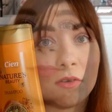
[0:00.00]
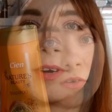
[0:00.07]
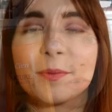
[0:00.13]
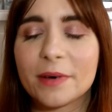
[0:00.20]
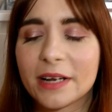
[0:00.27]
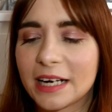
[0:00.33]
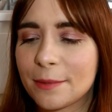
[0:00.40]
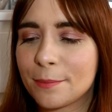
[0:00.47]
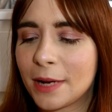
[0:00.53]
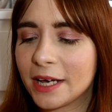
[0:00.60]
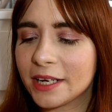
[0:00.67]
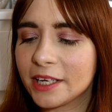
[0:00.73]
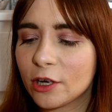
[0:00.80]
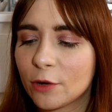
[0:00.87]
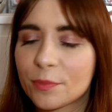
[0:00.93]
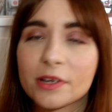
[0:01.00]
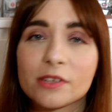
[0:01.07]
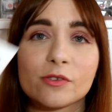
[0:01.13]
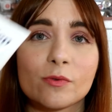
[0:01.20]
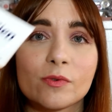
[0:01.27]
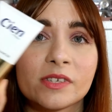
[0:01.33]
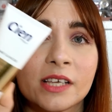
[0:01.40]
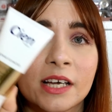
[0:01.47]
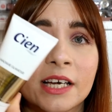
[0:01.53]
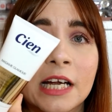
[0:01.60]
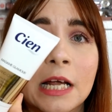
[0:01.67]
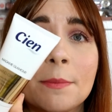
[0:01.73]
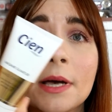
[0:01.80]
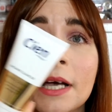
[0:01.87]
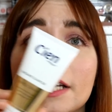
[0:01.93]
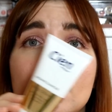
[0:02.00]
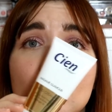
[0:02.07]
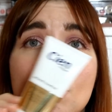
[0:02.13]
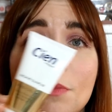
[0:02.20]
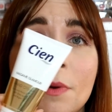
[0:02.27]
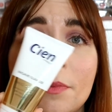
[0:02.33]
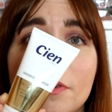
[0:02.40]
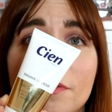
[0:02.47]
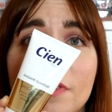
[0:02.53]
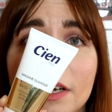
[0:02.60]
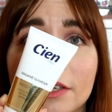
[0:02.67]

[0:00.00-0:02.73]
Poi per le mani ho preso questa crema che non ho mai provato